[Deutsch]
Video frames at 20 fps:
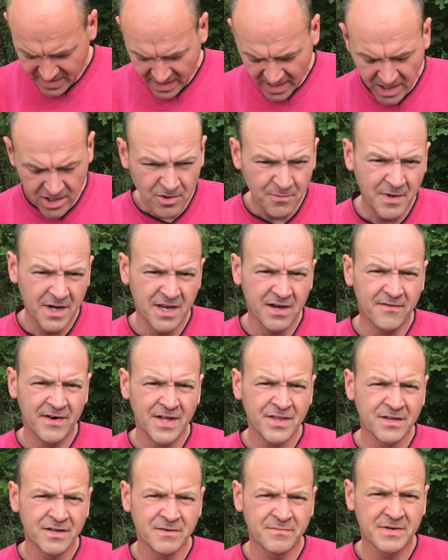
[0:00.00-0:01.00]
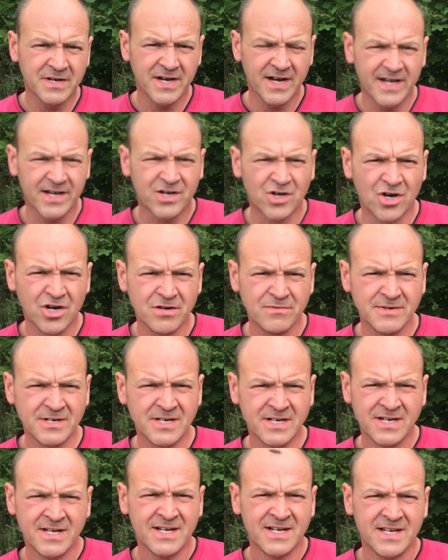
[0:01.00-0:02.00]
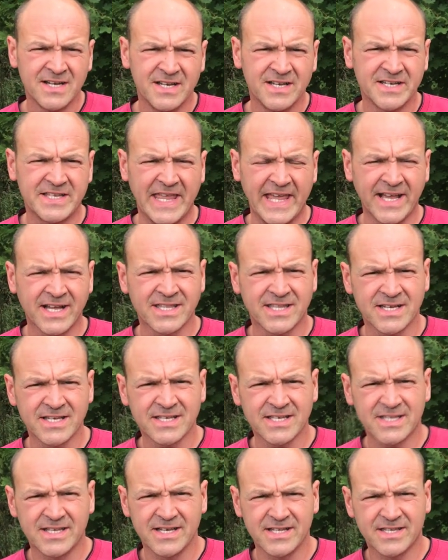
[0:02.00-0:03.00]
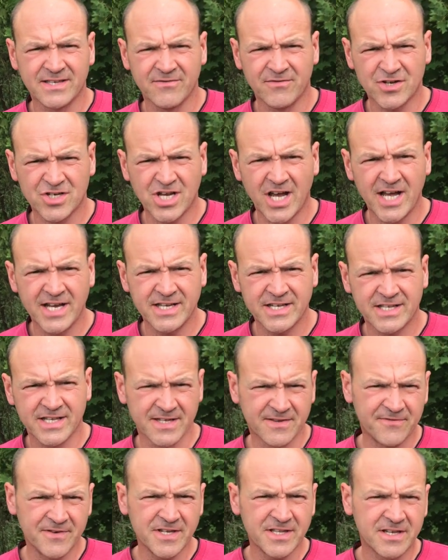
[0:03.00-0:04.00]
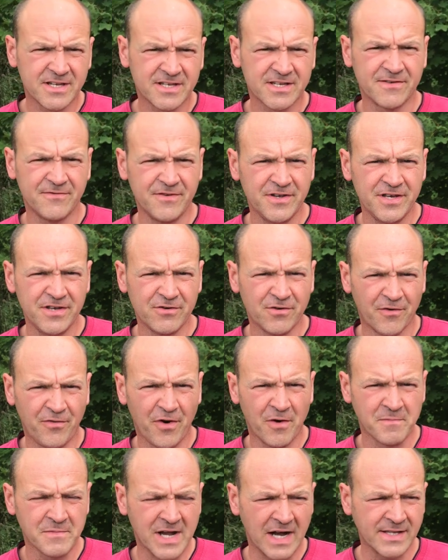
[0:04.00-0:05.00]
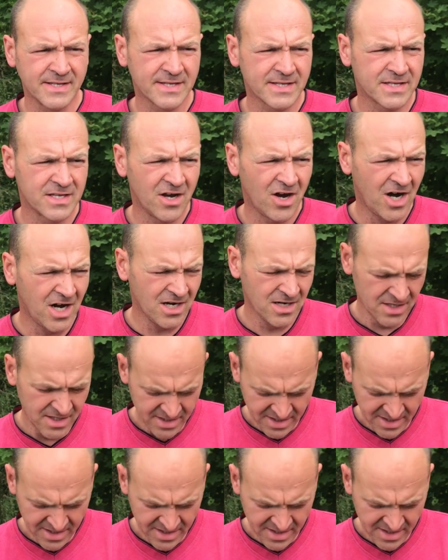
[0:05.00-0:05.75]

Hallo bei der Wandel Kolbe. Ich denke, das ist jetzt so wahrscheinlich das wichtigste Video vom ganzen Jahr.